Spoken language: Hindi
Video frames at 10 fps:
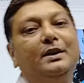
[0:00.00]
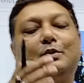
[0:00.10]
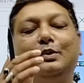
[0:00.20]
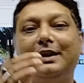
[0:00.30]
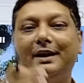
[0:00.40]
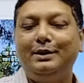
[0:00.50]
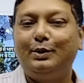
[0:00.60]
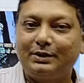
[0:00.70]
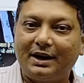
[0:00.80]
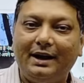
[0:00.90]
बिल्कुल नहीं
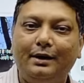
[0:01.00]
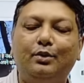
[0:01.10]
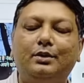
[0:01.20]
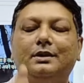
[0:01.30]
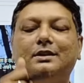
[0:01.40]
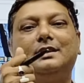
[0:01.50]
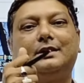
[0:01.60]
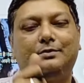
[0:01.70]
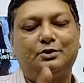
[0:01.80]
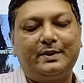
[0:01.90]
होता है लोग
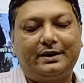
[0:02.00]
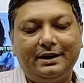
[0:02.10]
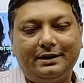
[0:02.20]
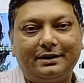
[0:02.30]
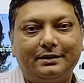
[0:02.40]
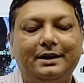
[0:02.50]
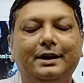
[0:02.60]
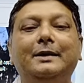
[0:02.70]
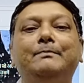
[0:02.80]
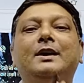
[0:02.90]
उस पर क्लिक करते
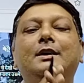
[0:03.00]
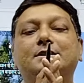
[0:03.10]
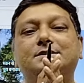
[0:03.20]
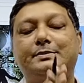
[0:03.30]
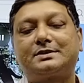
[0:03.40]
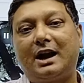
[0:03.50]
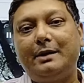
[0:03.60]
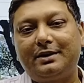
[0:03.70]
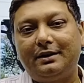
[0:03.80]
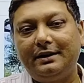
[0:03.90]
हैं
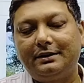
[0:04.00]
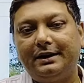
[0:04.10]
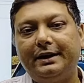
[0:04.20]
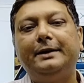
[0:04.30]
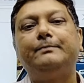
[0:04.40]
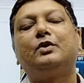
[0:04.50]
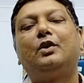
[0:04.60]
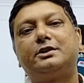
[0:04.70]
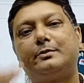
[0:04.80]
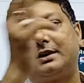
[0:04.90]
सब्सक्राइब कर लेते हैं
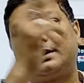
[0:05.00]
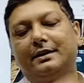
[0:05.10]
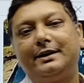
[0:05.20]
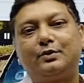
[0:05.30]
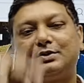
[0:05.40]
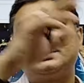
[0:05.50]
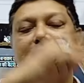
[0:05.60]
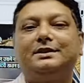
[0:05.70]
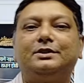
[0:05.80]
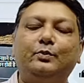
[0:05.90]
और जब ये करने की कोशिश
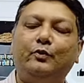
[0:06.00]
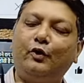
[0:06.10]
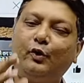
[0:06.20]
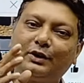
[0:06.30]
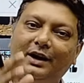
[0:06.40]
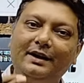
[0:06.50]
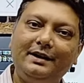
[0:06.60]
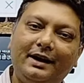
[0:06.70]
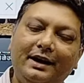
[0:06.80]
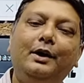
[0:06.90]
करते हैं तो वो होता
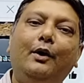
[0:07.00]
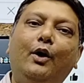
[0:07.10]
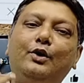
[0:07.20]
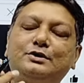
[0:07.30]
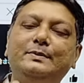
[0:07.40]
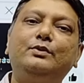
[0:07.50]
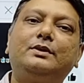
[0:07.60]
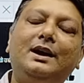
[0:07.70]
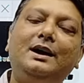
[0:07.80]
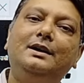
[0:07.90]
नहीं है और उसमें
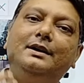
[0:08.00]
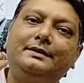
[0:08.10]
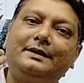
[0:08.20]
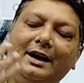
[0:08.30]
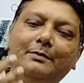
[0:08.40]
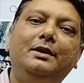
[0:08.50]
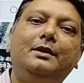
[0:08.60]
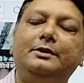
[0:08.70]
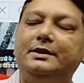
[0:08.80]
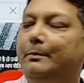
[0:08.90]
उनका टाइम
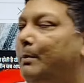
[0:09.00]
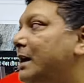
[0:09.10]
ये